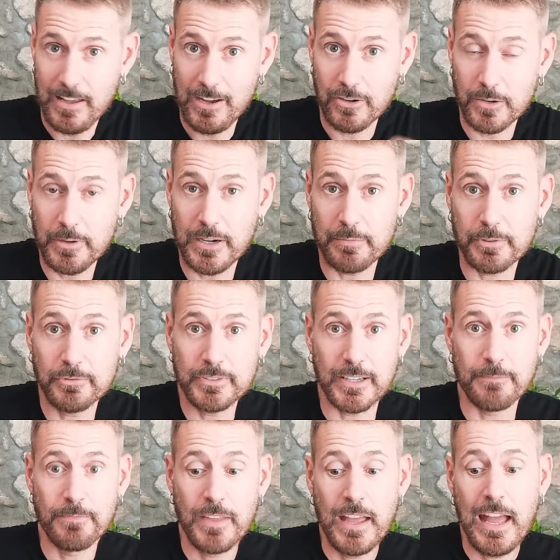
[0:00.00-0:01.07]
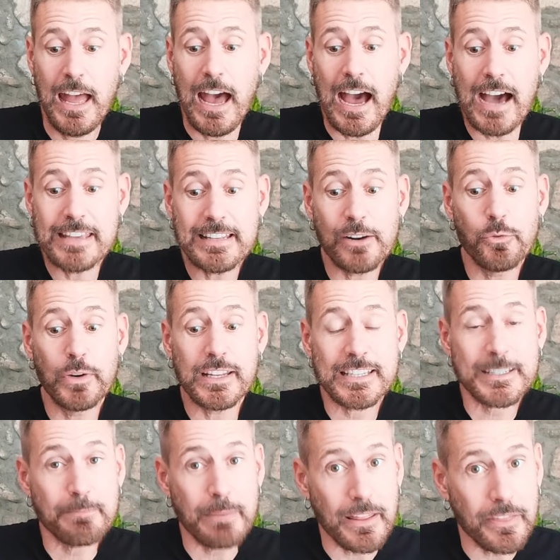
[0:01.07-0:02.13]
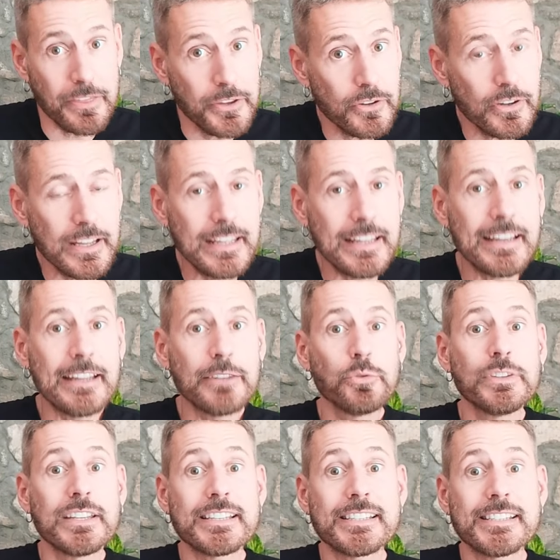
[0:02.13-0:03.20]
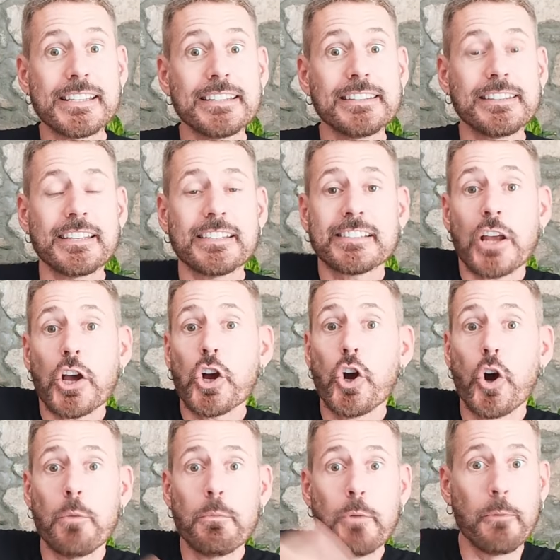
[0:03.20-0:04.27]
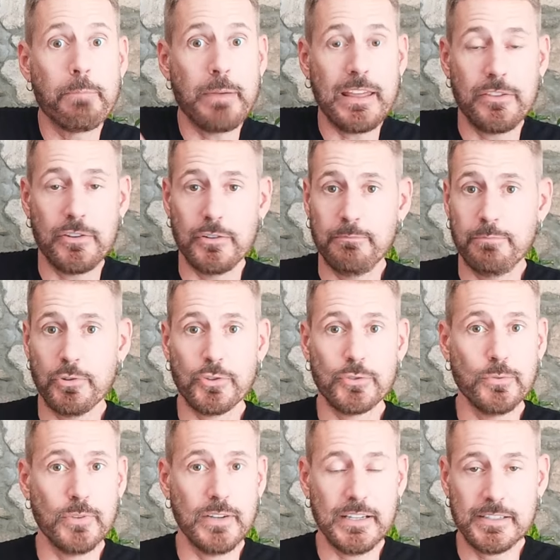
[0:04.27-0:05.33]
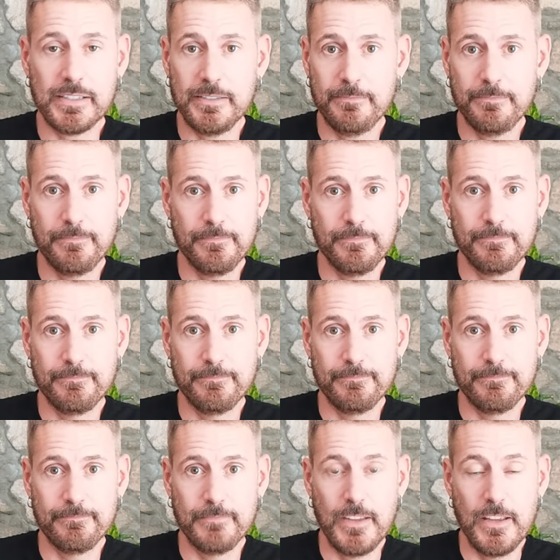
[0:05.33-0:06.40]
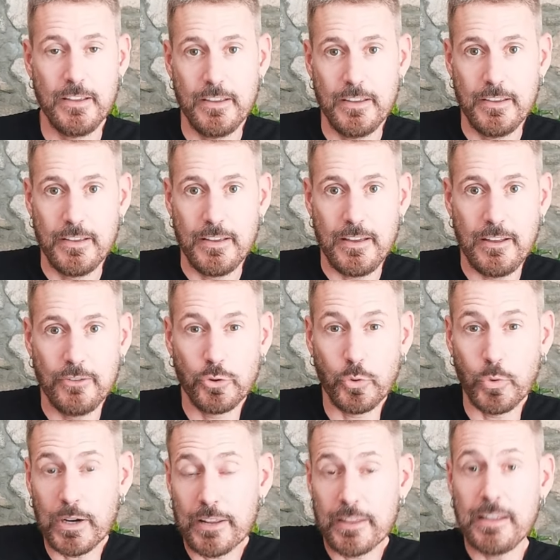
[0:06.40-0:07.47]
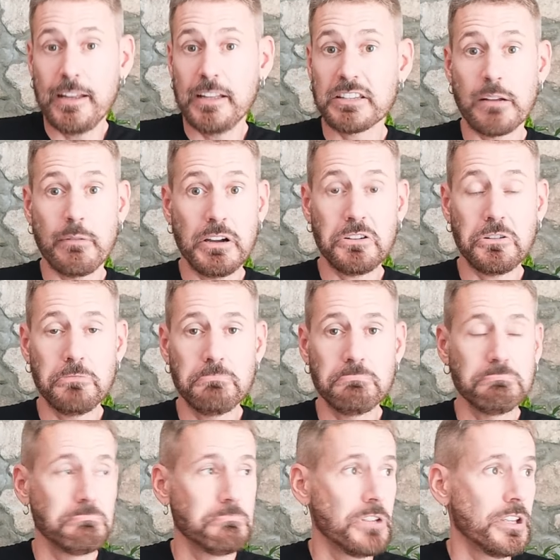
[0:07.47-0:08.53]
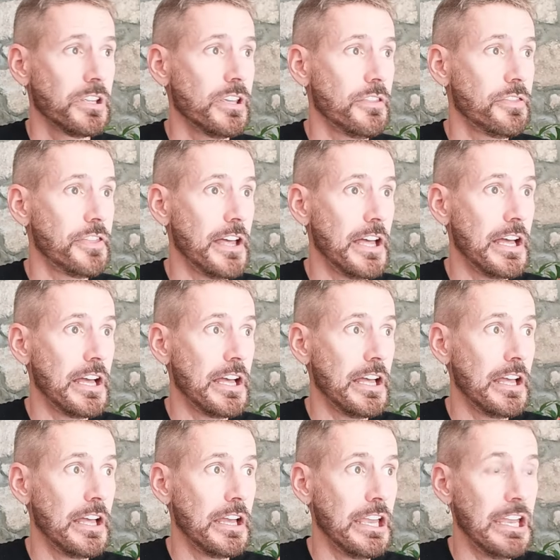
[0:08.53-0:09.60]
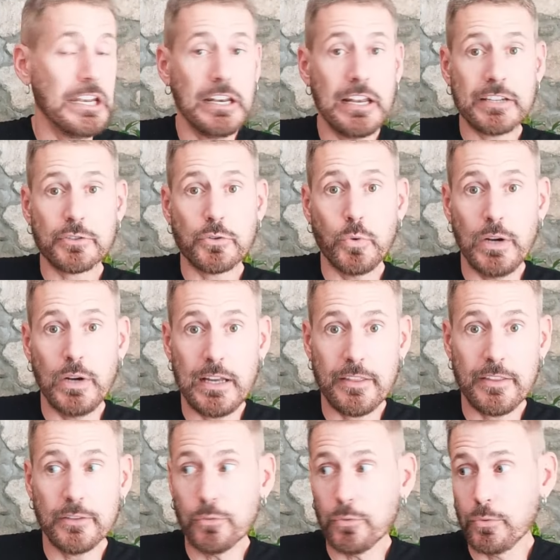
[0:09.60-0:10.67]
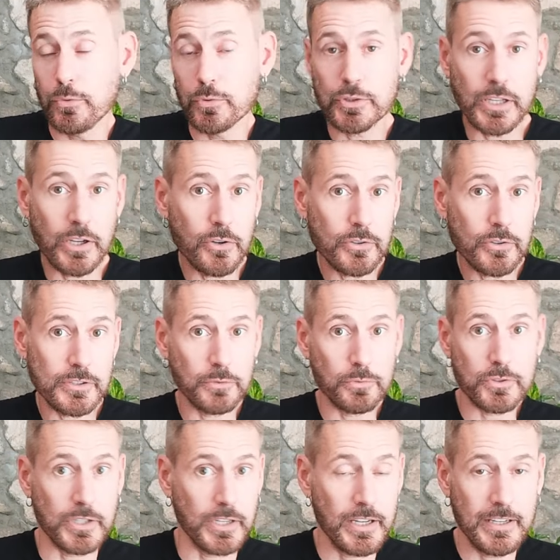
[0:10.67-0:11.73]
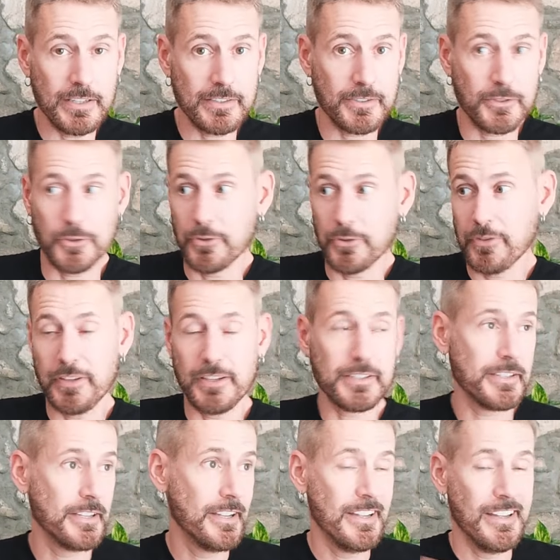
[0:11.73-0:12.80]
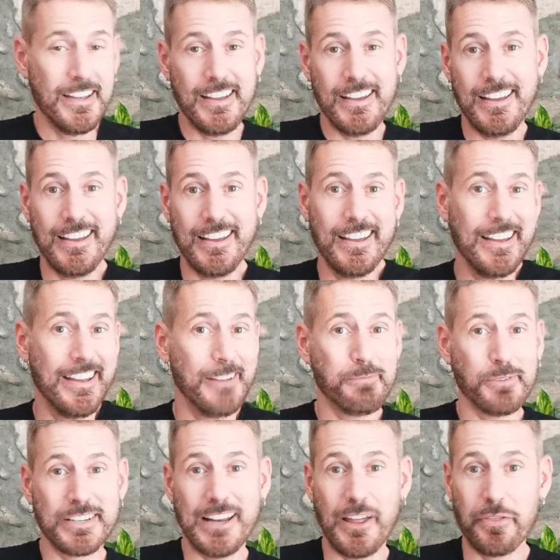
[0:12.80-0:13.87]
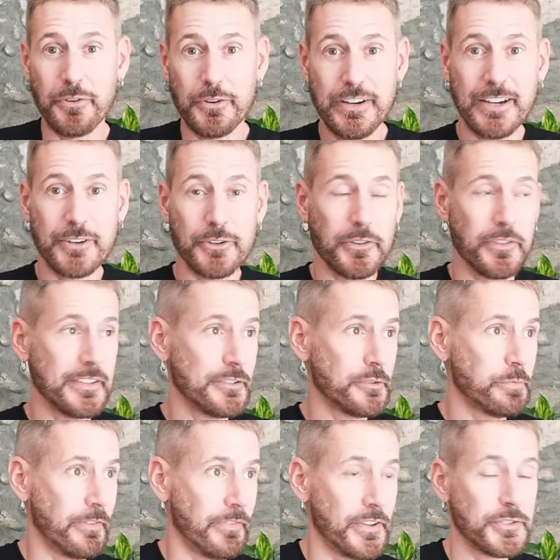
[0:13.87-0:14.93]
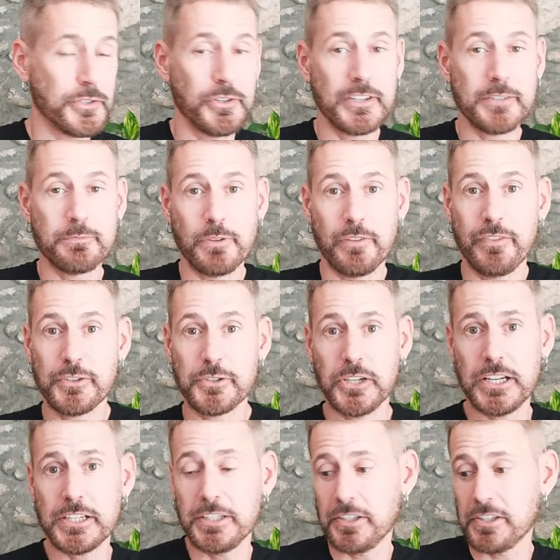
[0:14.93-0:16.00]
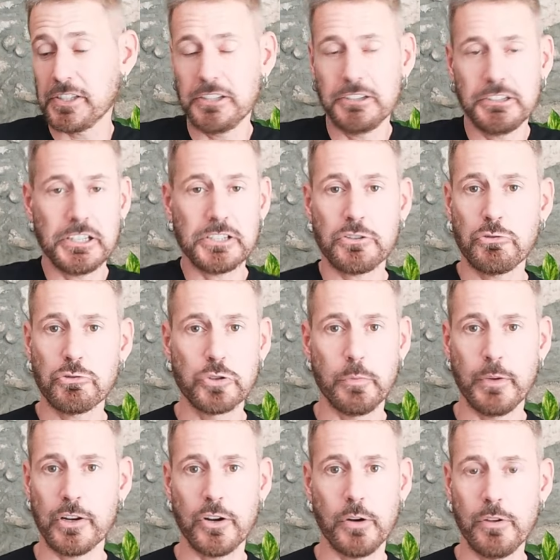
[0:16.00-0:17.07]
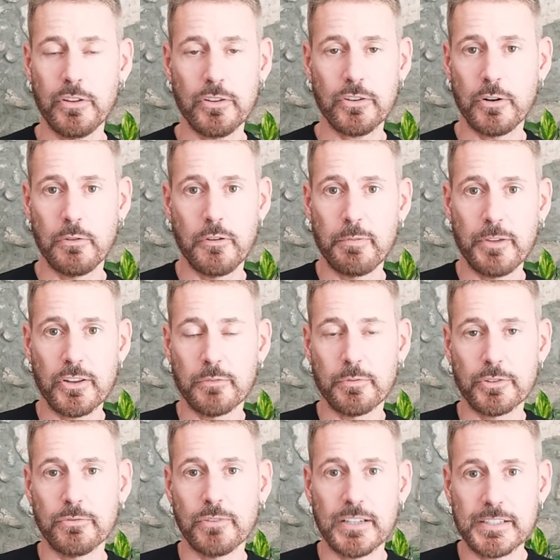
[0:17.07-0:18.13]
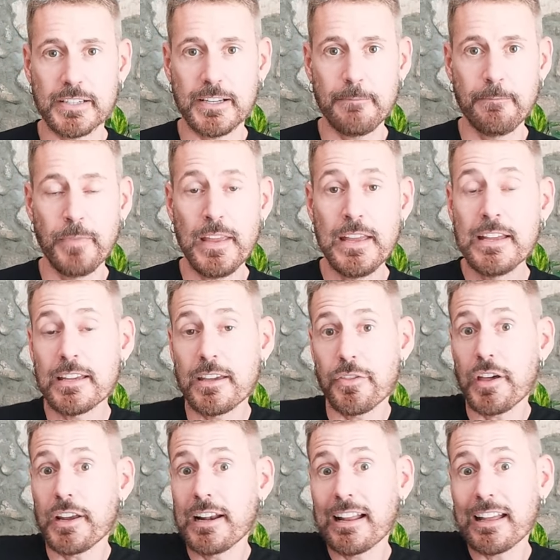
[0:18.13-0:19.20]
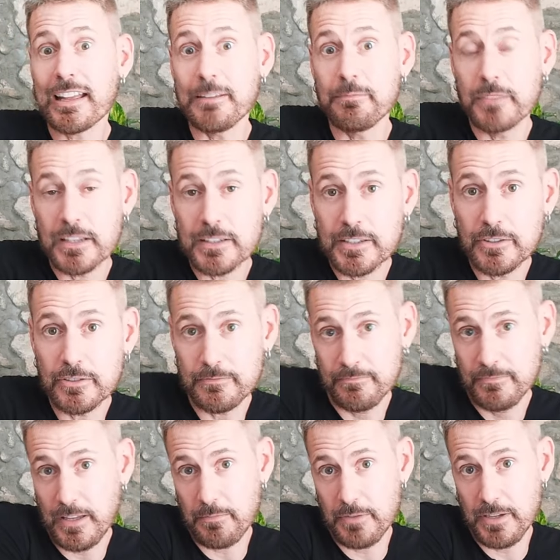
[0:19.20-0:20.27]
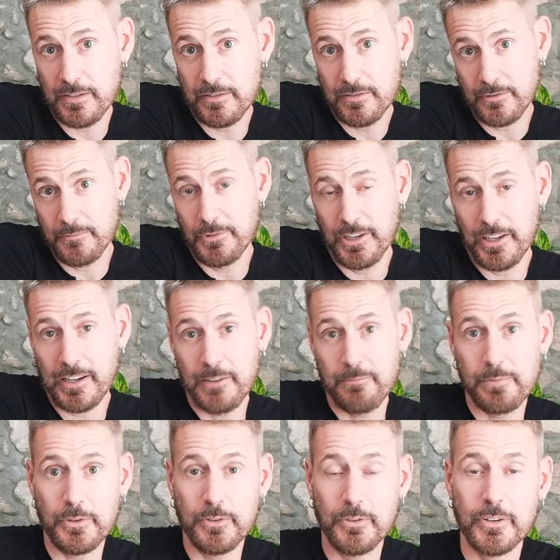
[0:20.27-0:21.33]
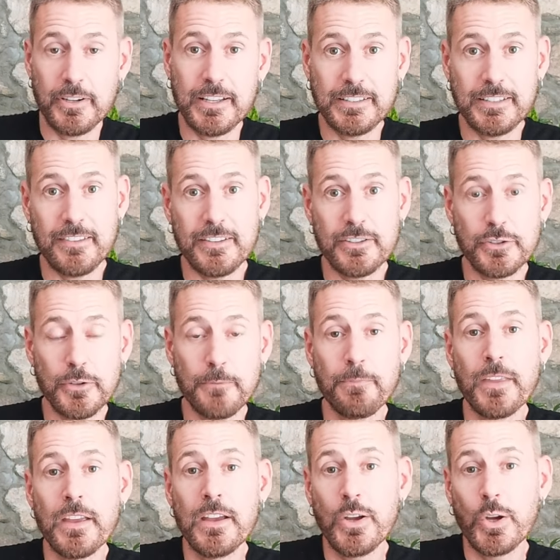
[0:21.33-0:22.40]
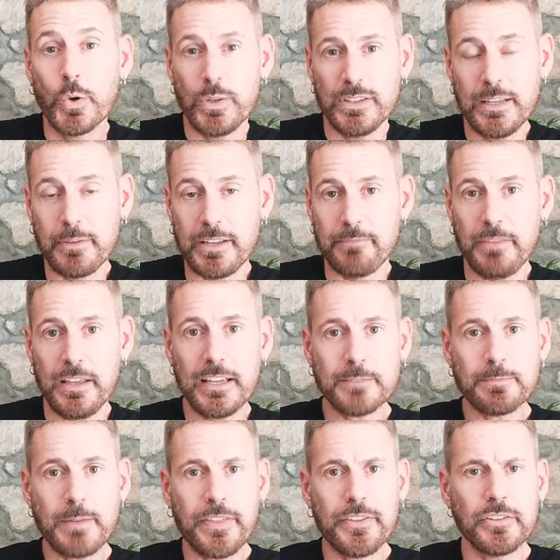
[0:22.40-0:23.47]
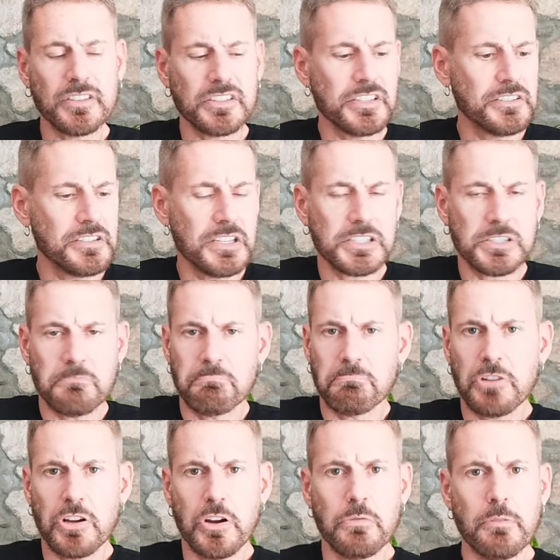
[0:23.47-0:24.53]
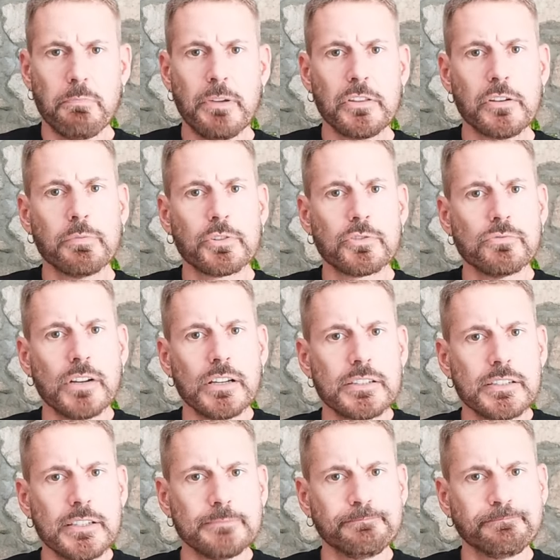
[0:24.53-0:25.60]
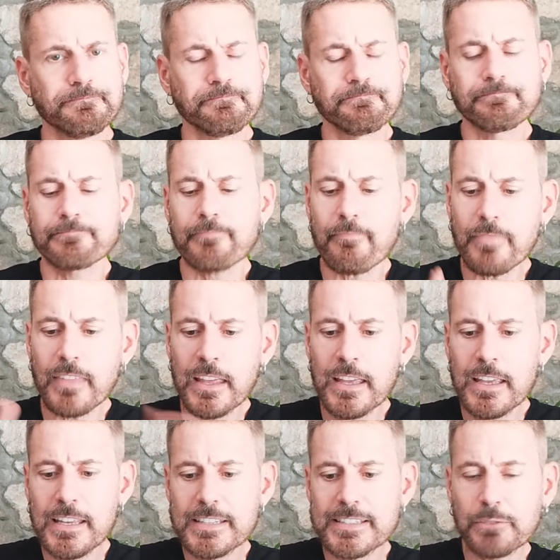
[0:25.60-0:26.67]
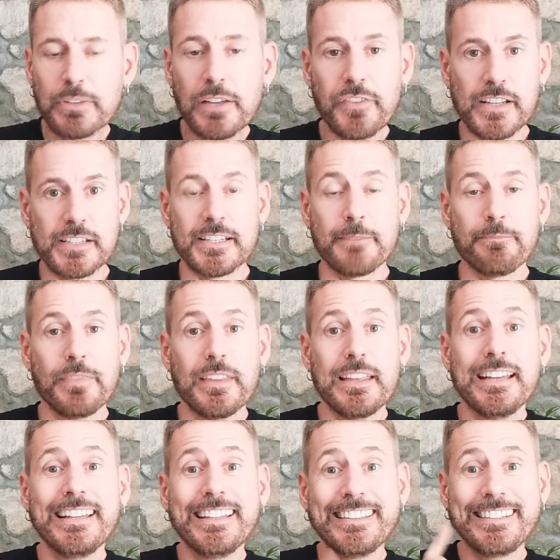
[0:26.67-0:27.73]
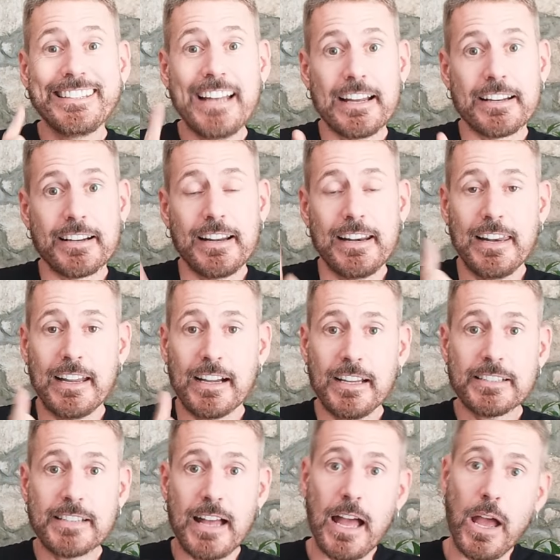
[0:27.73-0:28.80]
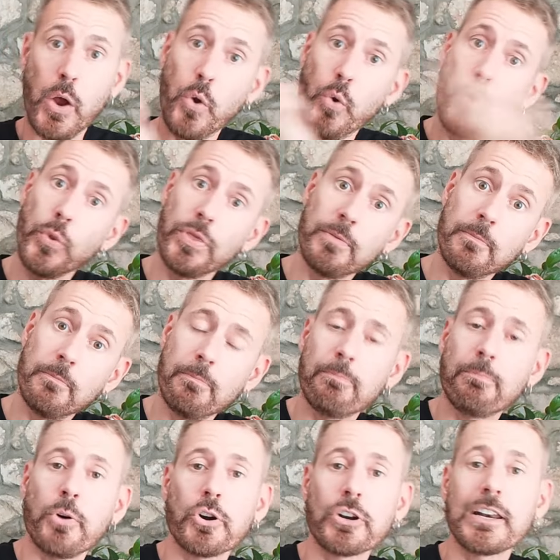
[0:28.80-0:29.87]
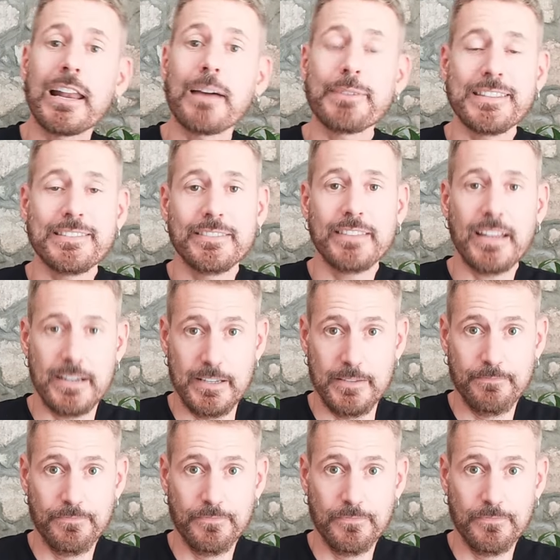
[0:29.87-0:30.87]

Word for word: Ahora viene la pregunta, ¿Hay algún espacio en que tú te sientes como Pedro por su casa? ¿En tu lugar de trabajo? Quizá en la escuela de tus hijos, de tus hijas, conoces eh, pues la zona, conoces los profesores, profesoras y te sientes súper cómodo, como Pedro por tu casa. Quizá en el gimnasio también, como el ejemplo que te he dicho. Cuéntame, ¿en qué espacio te sientes como Pedro por su casa? Segunda frase, tirar la casa por la ventana.